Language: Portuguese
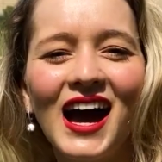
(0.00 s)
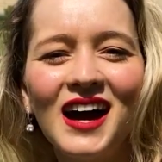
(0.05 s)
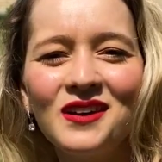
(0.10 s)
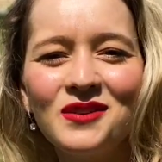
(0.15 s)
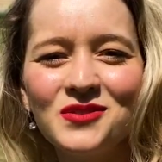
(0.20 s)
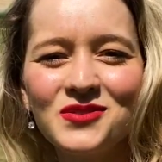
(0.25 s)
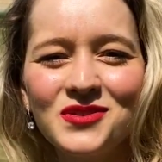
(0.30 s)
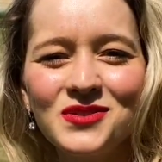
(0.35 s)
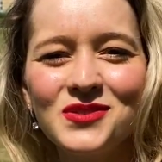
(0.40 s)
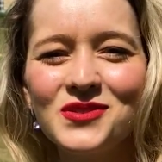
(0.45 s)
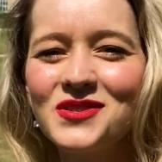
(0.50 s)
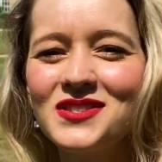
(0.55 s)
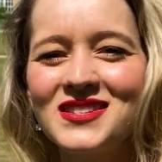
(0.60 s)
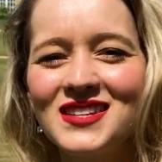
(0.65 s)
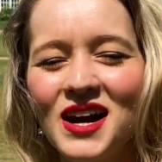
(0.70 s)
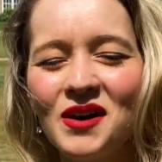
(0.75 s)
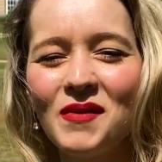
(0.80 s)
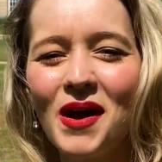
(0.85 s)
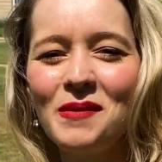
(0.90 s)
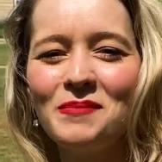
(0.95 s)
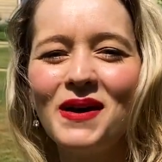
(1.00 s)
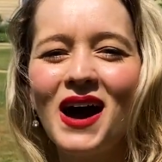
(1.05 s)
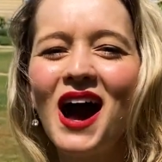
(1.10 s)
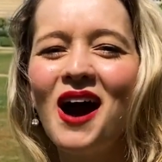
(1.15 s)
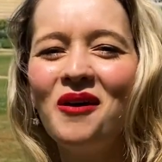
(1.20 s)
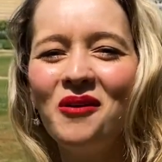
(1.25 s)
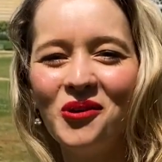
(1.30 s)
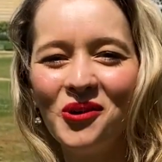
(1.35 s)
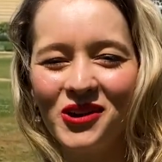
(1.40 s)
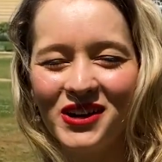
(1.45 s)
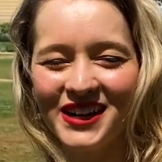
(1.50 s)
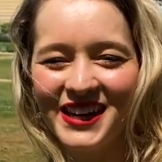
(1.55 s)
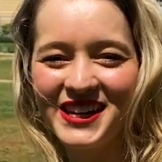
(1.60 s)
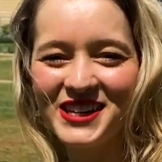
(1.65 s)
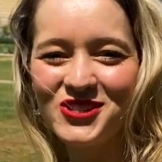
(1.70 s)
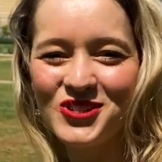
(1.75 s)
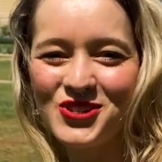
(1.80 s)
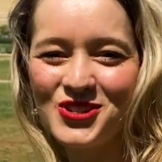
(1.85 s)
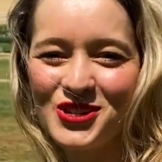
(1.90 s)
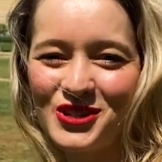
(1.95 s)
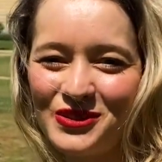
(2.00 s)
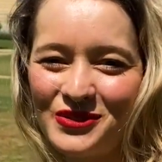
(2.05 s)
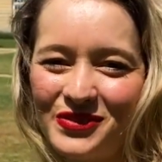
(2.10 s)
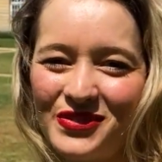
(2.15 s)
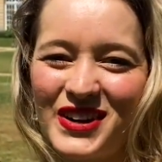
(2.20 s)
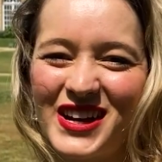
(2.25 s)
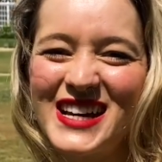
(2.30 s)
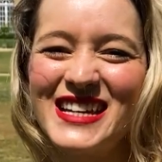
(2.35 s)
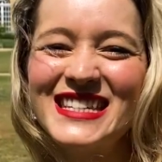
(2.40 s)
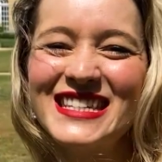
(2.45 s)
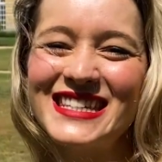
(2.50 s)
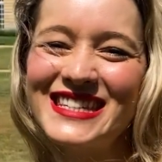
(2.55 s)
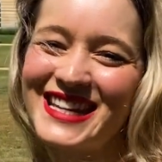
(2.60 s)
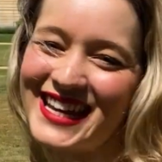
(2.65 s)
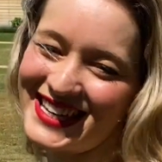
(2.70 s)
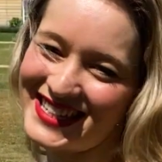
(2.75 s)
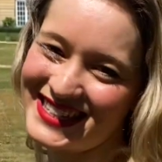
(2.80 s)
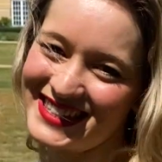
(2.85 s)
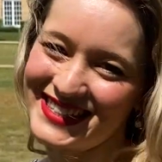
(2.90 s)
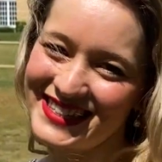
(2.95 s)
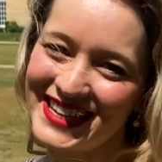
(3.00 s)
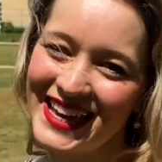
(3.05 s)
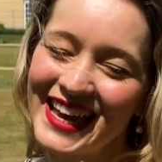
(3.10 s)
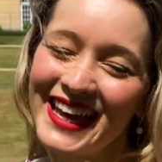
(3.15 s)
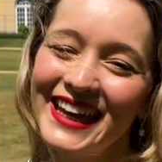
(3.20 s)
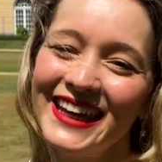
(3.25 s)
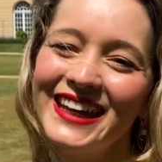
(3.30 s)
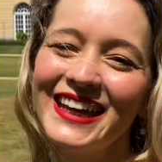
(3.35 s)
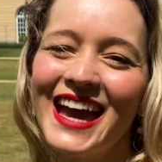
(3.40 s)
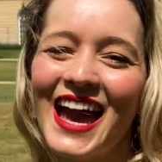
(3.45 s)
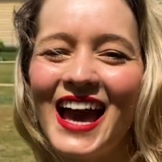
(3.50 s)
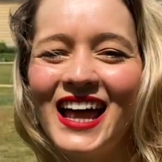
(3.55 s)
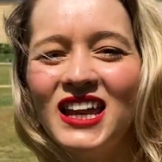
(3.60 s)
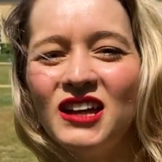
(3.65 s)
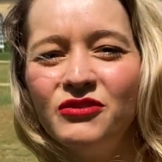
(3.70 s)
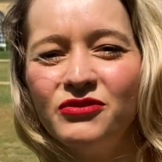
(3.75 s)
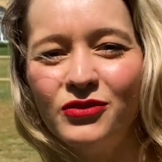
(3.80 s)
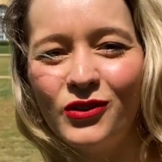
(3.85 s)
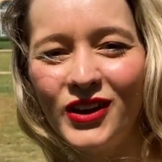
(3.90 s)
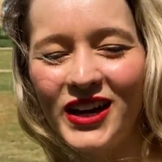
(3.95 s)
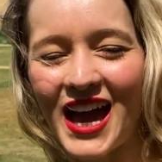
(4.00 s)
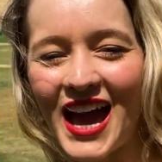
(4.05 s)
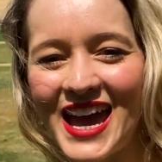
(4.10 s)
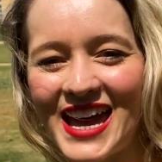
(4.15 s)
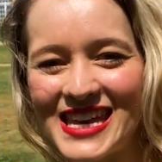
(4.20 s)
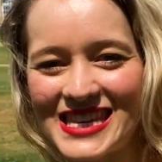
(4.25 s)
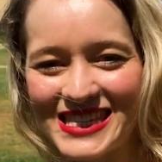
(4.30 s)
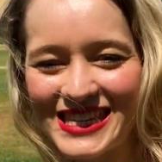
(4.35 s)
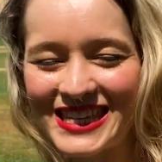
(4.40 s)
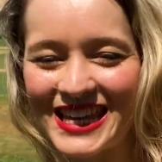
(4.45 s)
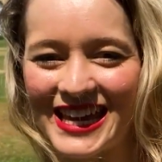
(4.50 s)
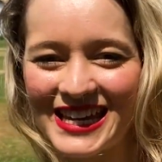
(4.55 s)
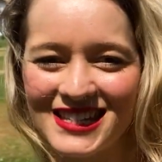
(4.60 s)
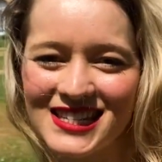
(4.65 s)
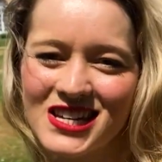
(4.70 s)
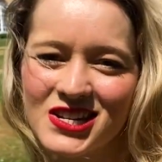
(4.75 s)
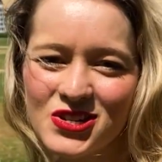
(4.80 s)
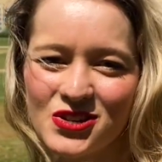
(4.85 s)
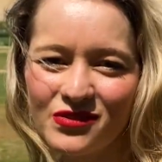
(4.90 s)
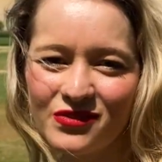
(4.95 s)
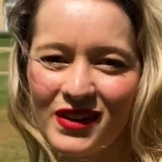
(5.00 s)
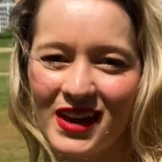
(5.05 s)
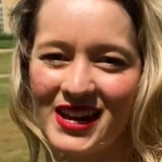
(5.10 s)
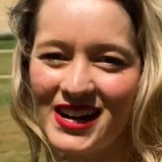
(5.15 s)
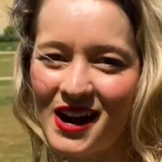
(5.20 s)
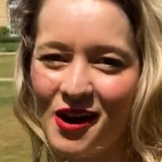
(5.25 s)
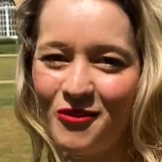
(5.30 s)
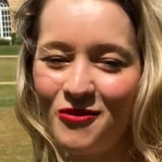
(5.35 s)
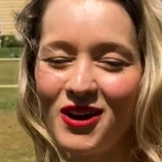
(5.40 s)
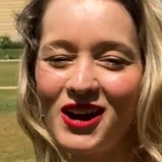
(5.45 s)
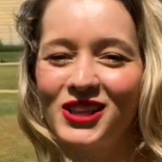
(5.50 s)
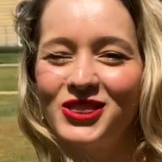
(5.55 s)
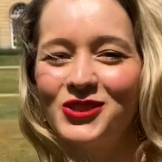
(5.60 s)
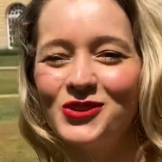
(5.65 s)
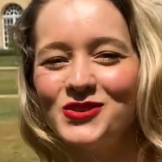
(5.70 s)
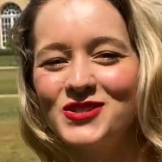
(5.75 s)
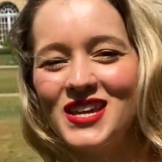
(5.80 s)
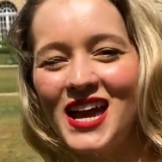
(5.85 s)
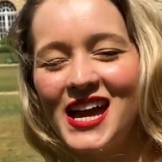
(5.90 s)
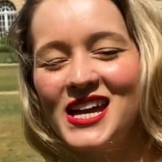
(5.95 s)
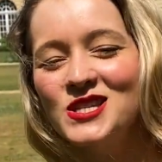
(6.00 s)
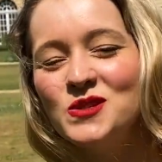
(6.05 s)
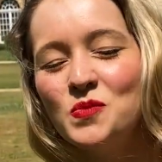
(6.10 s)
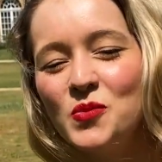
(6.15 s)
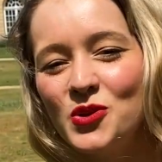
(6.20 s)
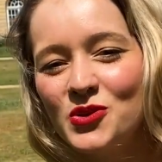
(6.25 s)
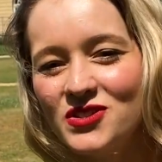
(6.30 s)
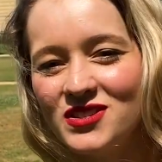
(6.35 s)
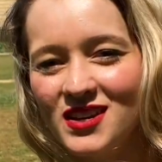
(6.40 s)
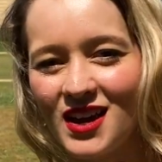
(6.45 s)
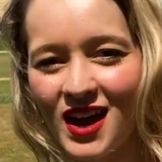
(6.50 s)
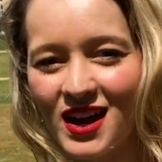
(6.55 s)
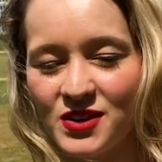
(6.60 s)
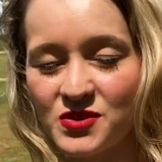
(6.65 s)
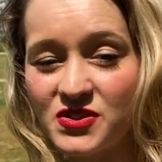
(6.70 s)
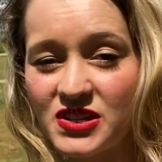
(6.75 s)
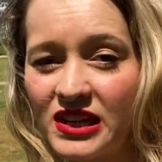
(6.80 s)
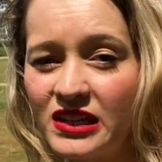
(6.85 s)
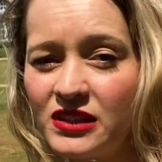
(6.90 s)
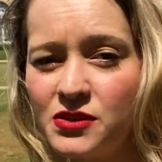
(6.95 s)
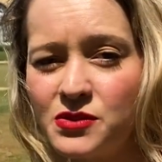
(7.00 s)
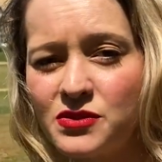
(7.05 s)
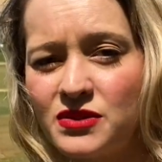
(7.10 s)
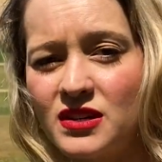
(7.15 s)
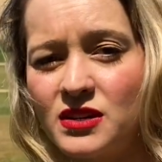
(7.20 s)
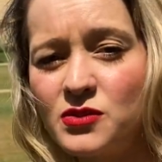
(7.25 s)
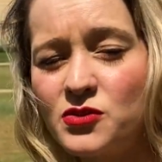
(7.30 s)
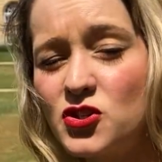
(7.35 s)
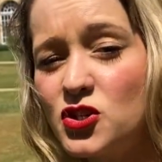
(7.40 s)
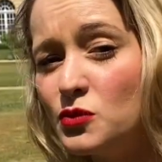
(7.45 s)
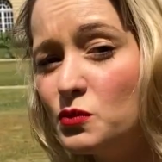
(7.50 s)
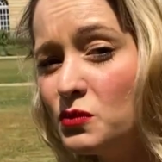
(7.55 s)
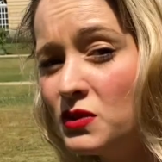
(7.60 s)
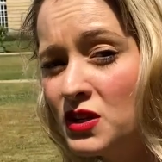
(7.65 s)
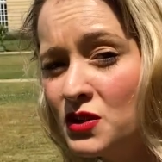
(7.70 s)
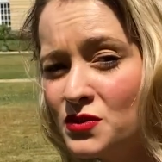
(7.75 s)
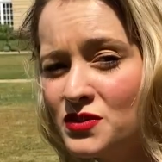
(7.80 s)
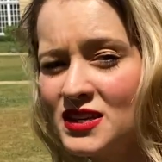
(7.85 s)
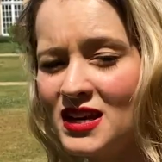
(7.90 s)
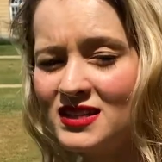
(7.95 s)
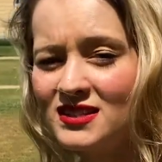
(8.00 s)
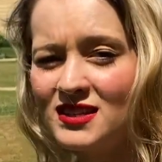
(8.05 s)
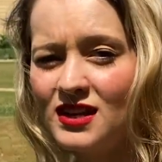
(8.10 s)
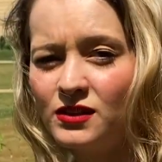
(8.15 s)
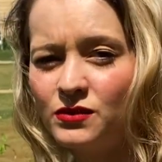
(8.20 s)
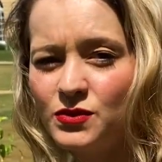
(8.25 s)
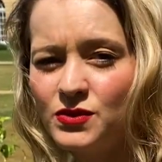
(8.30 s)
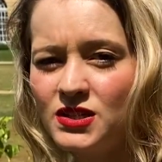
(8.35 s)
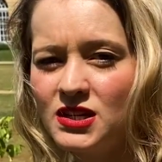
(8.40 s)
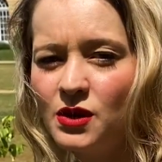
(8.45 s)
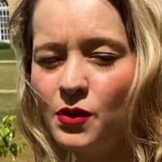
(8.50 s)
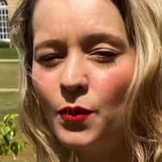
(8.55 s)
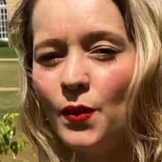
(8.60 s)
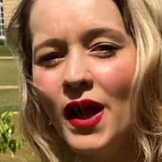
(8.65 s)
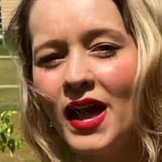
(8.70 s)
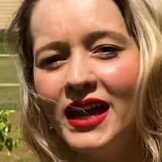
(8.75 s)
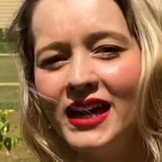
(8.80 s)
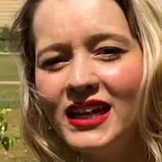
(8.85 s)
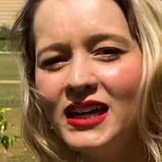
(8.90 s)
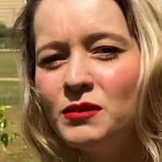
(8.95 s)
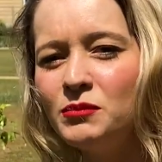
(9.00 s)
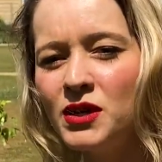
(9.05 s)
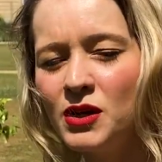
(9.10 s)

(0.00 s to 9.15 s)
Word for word: A construção é barroca em estilo francês. E ela foi a residência de verão dos reis prussianos entre os anos de 1701 e